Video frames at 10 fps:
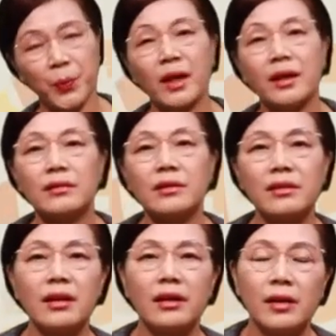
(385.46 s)

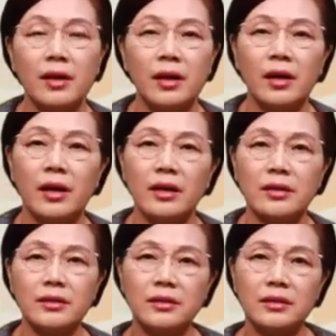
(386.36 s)
그런데 예,
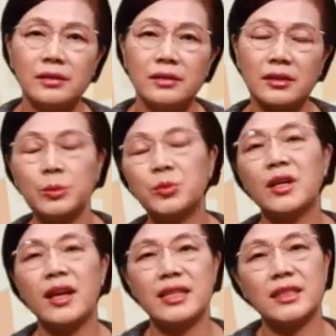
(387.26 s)
그 스티븐
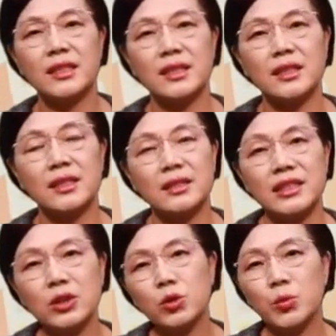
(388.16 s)
글라데시 그
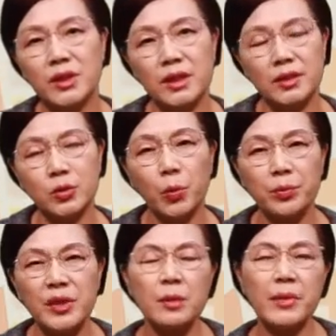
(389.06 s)
친구분이 좀
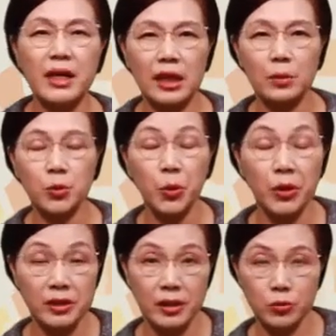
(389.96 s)
믿을 만한 사람
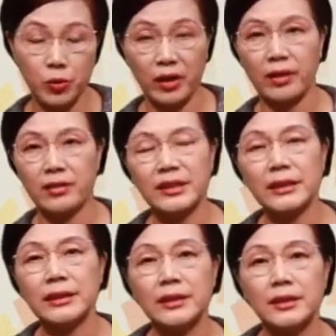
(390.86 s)
소개시켜 줄게
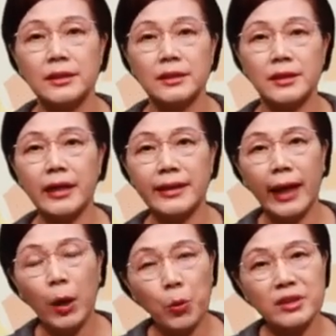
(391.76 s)
그랬더니 자기가
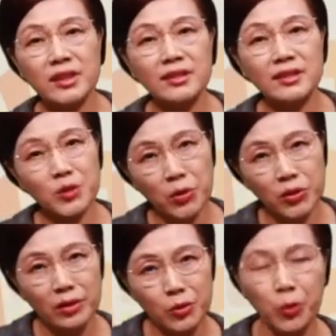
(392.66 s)
해고시킨 그
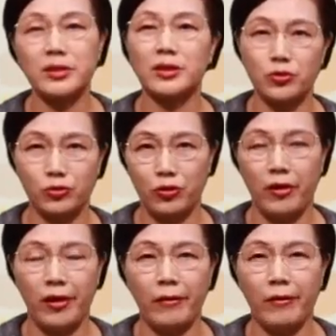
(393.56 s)
청년을 소개시켜 주는
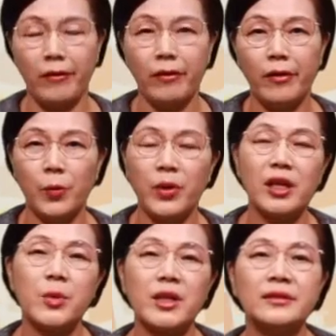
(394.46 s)
거예요.
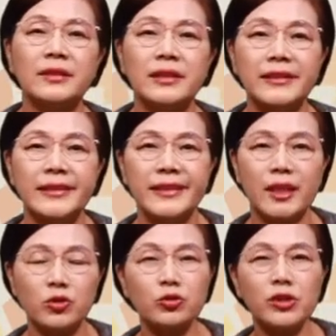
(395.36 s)
왜냐면은 자기가
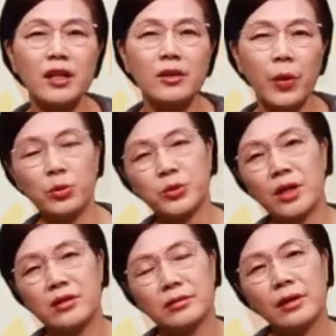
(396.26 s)
순간
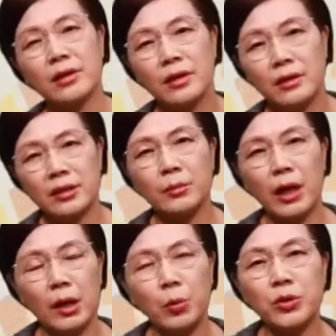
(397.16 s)
해고시켰는데 그 사람
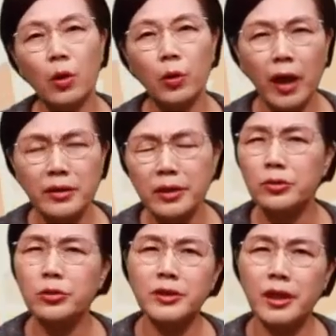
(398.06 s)
알아보니까 굉장히
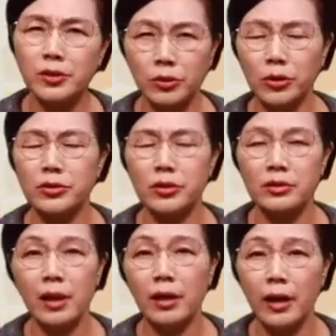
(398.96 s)
성실한
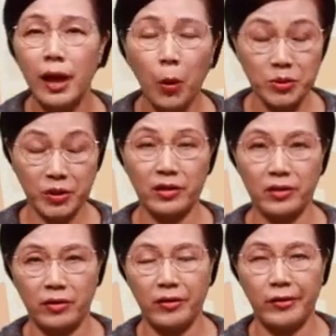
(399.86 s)
청년이었는데
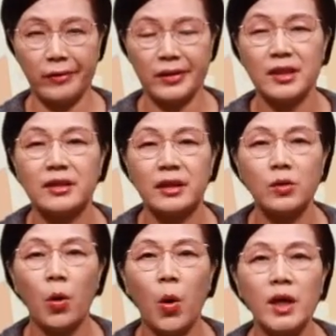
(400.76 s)
해고시켰던 거예요.
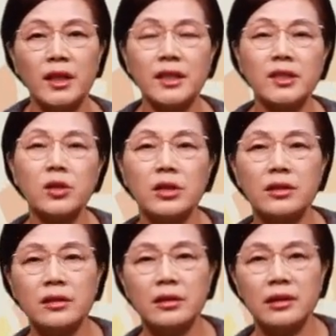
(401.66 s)
그래서 이
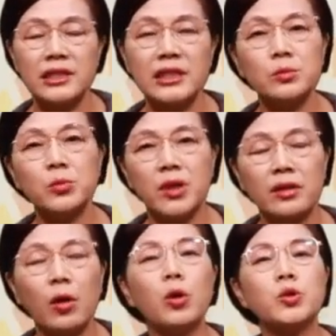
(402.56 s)
청년은 지금보다
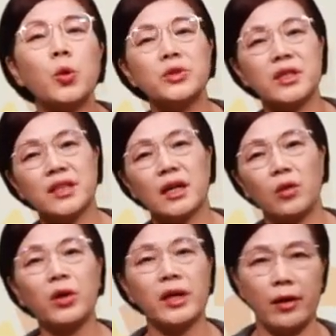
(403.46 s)
더 좋은 직장을
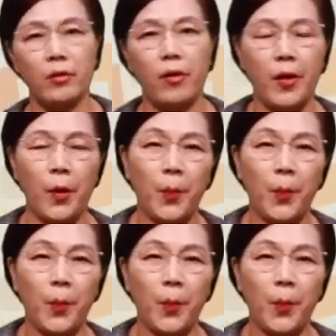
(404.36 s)
얻게 된 거예요.